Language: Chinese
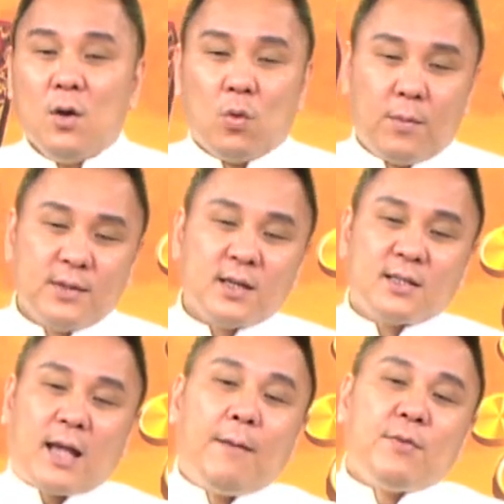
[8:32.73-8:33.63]
我们这
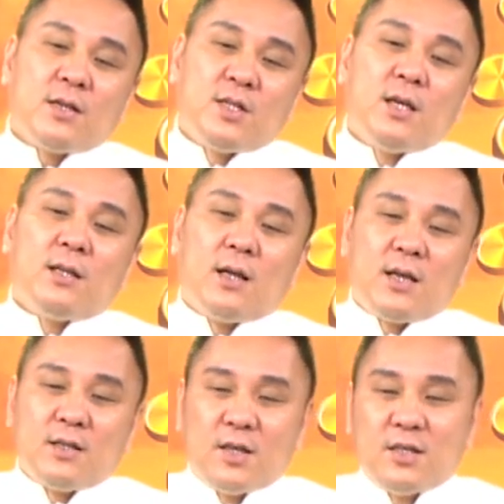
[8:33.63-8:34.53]
个产品线呢，
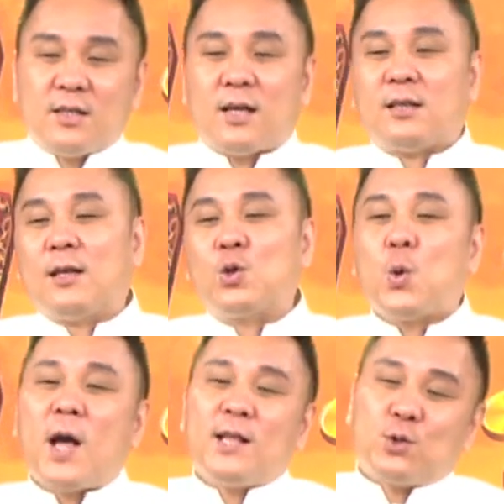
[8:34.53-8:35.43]
连接线常常
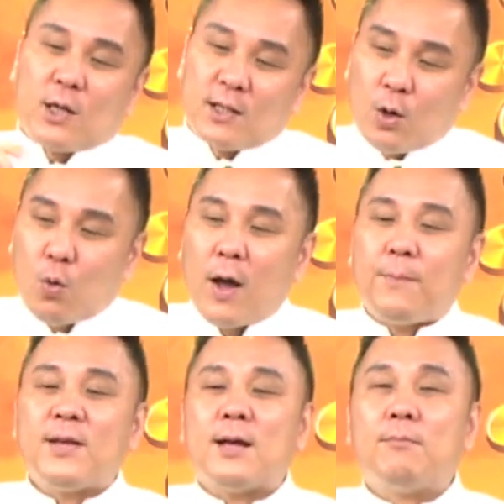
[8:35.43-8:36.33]
断，常常
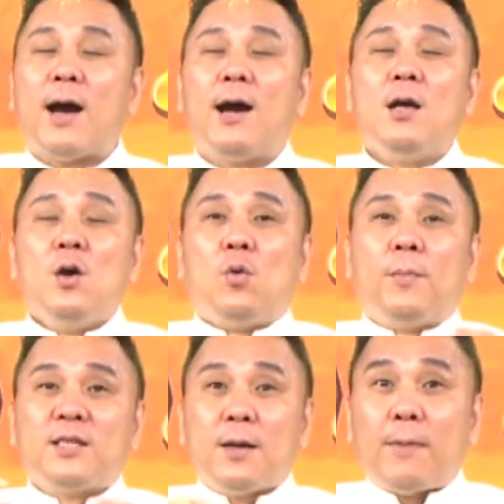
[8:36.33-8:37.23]
坏，被人家骂。我
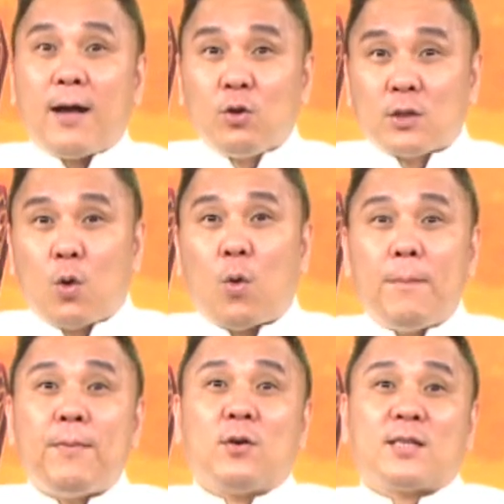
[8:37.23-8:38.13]
们现在把它弄成
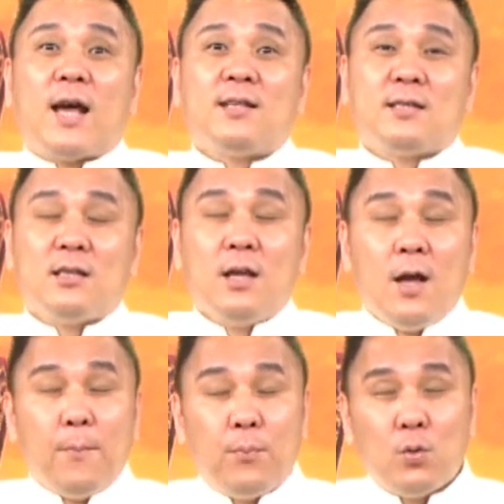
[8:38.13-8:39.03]
环保材质，
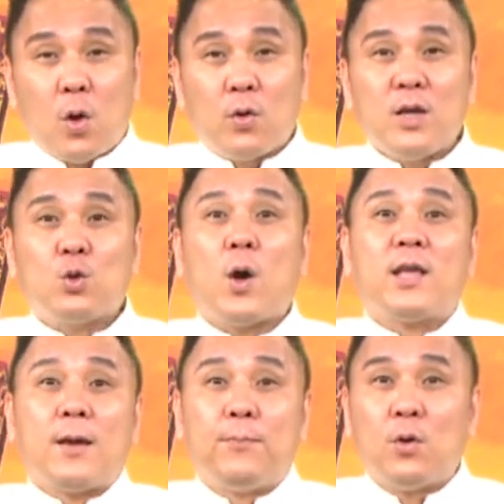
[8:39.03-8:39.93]
不容易
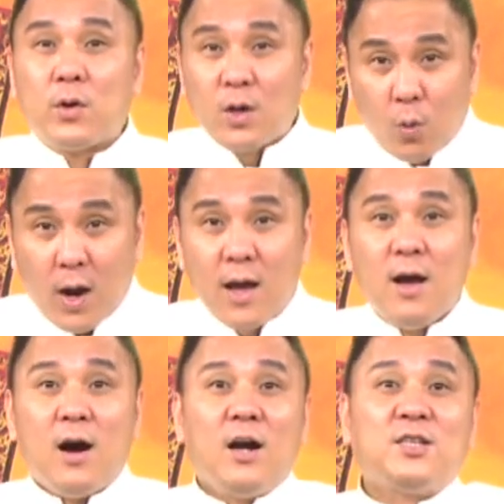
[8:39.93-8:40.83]
断，也不容易坏，
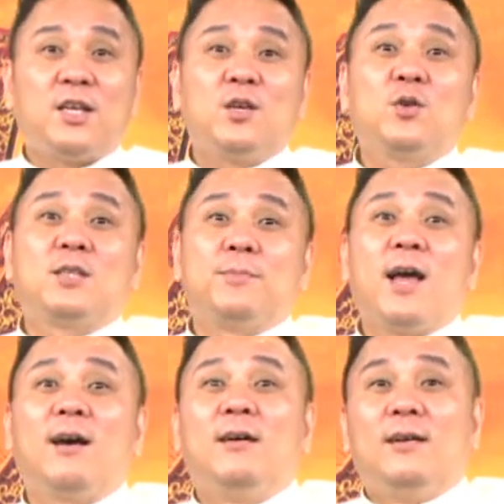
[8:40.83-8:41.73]
而且又怎么
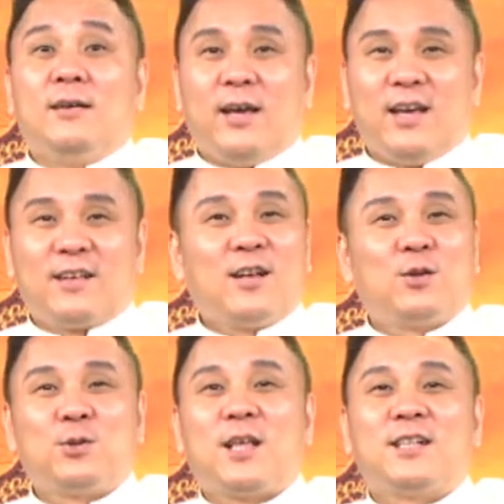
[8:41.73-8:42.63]
样？哎，
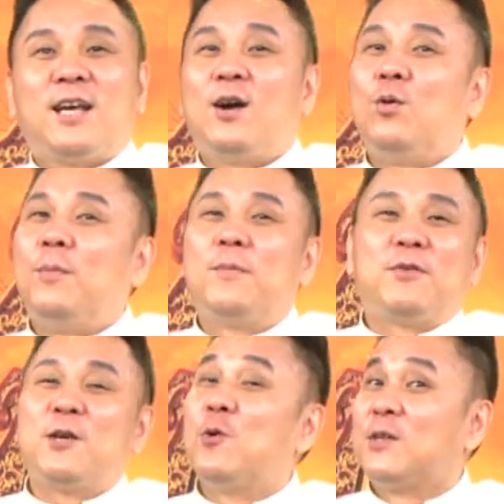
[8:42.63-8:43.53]
告诉大家，我们
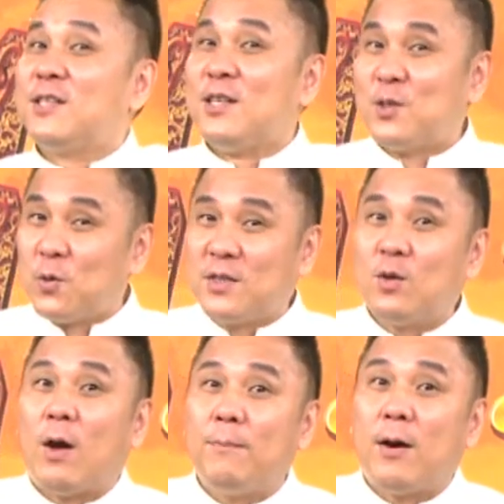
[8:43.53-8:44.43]
苹果是很重
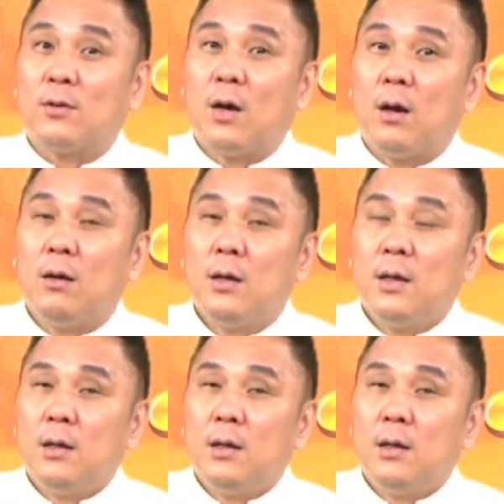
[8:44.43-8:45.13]
视环保的哦。